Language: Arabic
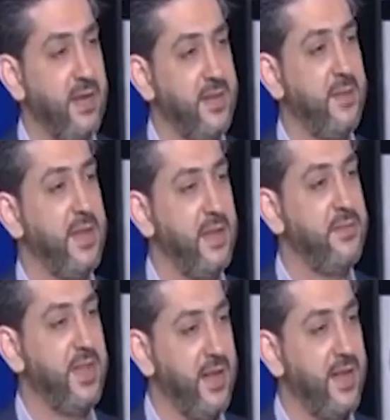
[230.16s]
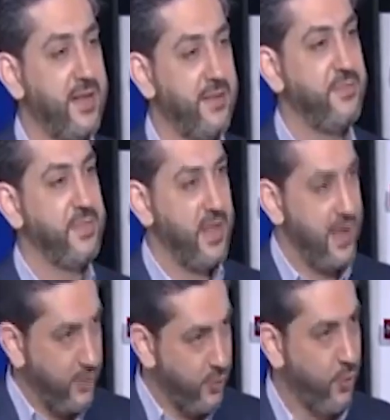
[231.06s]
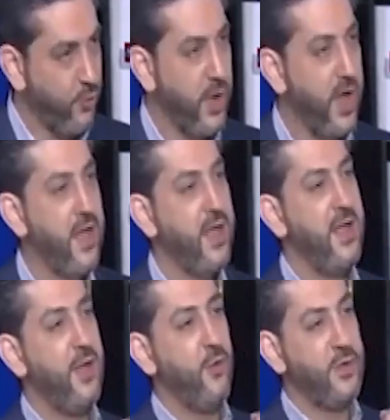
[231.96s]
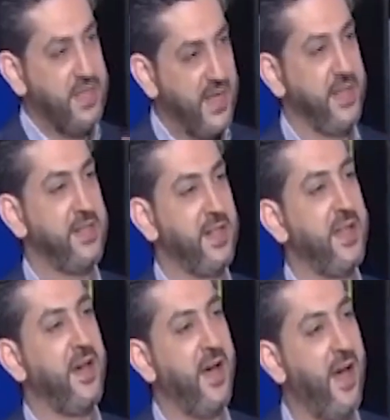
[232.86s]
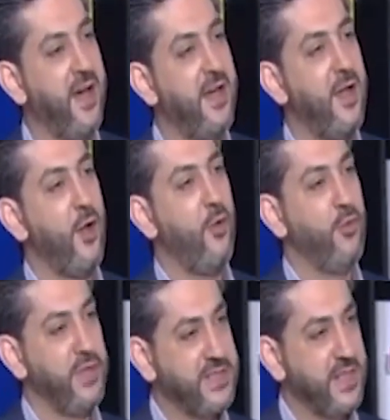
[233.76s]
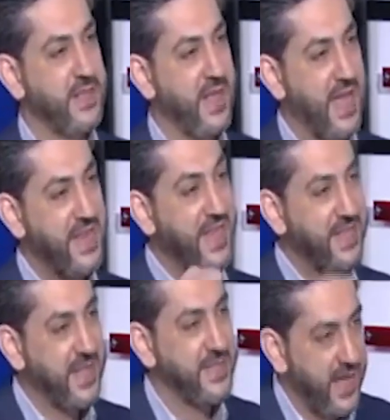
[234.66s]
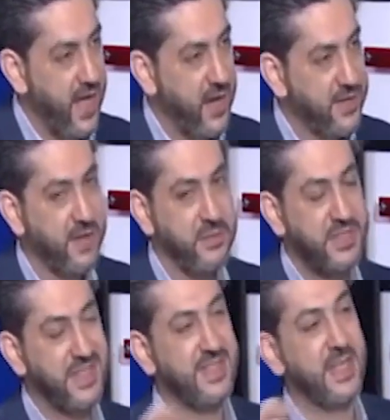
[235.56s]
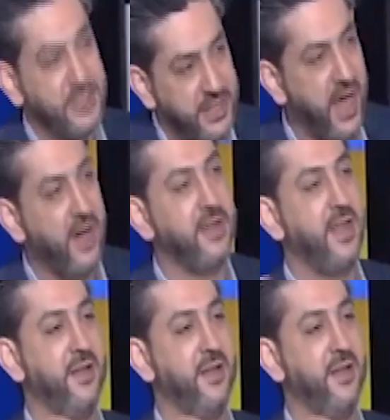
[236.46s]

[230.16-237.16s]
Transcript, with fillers: عندما نمتلك القوة وسيادة القرار ونستطيع أن ننتزع حقنا مش نستجدي حقنا